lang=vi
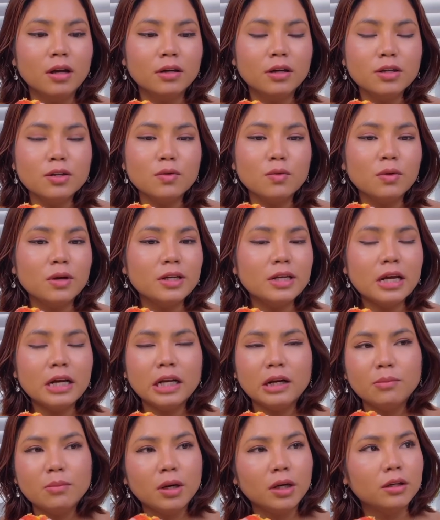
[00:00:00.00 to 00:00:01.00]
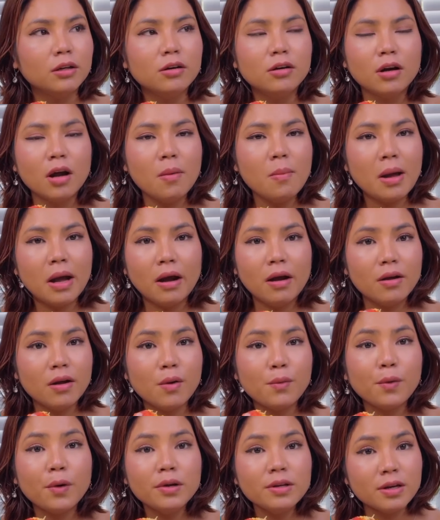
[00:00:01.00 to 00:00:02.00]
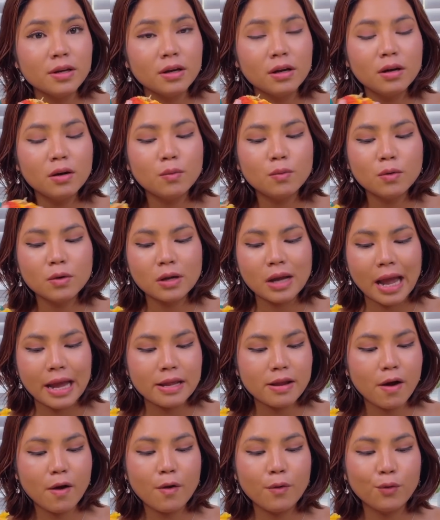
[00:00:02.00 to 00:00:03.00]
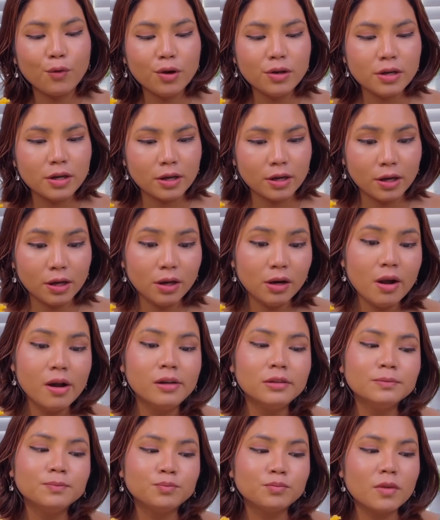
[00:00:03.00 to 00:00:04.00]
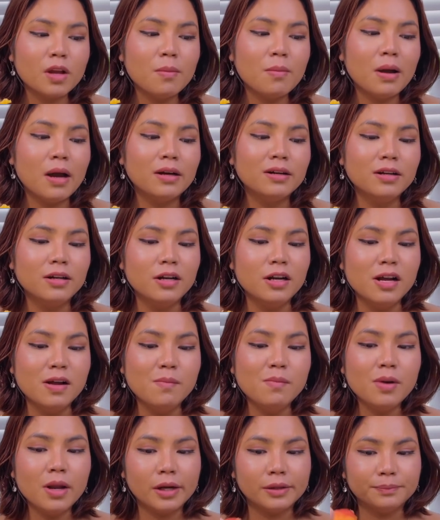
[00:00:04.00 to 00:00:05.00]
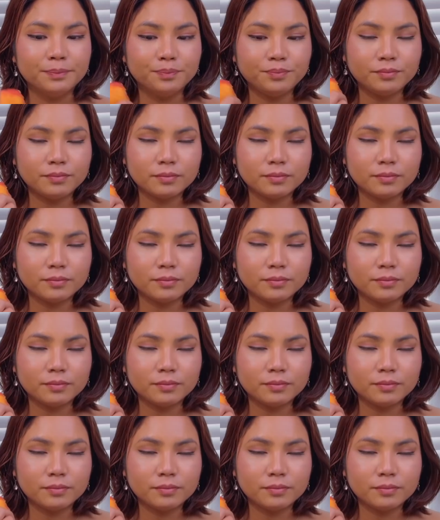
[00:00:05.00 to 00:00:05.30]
nói chung là gia đình bình thường các bạn ơi không có gì hết không có cãi nhau không có gì hết nhưng mà đình điểm là